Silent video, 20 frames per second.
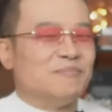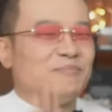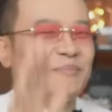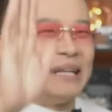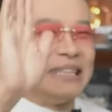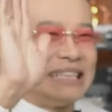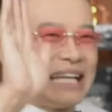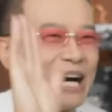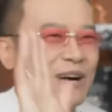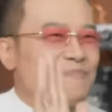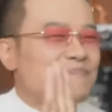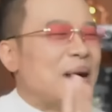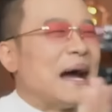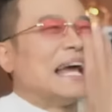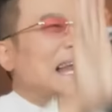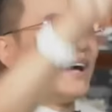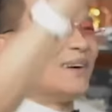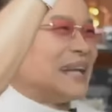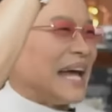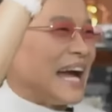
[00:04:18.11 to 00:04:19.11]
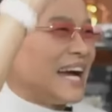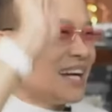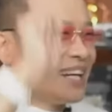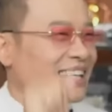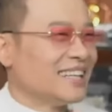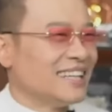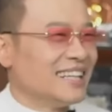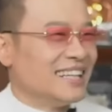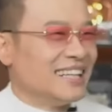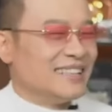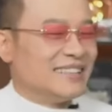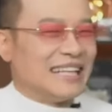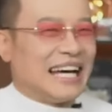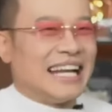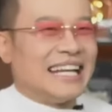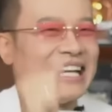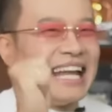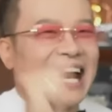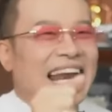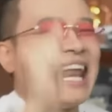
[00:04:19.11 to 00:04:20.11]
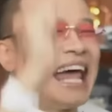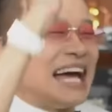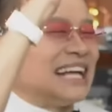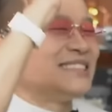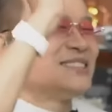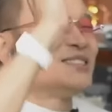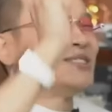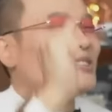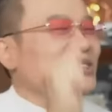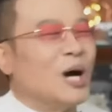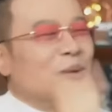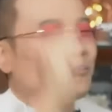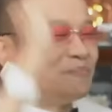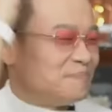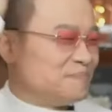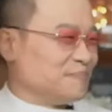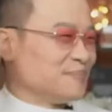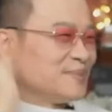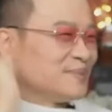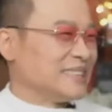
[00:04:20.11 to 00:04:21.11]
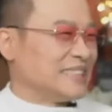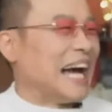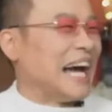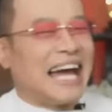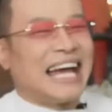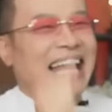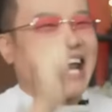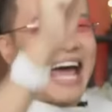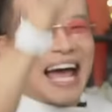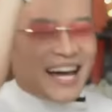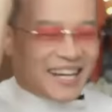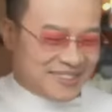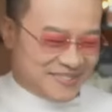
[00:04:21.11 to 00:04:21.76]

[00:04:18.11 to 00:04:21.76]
พระเจ้าไปแล้วนะ อันนั้นแหละจบใช่แล้ว